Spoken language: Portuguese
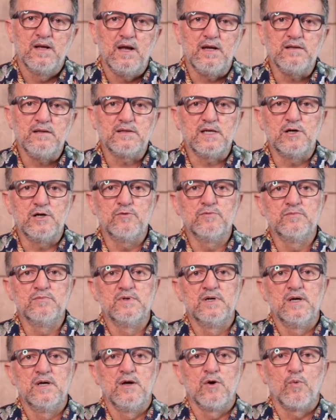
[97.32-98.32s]
Então,
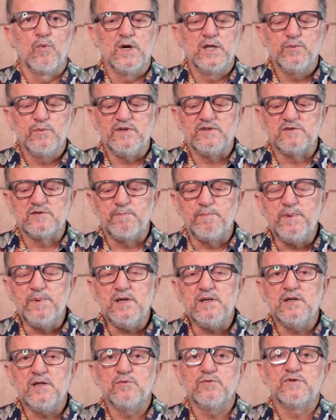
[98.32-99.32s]
quando o
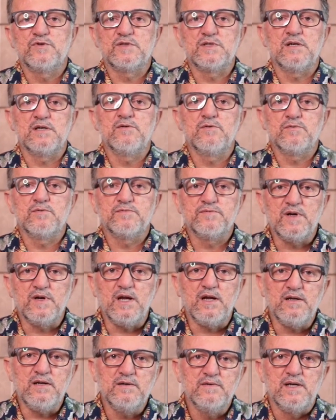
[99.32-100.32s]
Espírito Santo
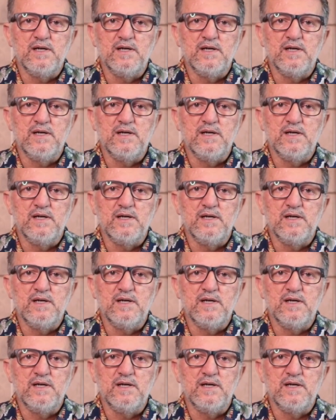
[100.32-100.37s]
vem,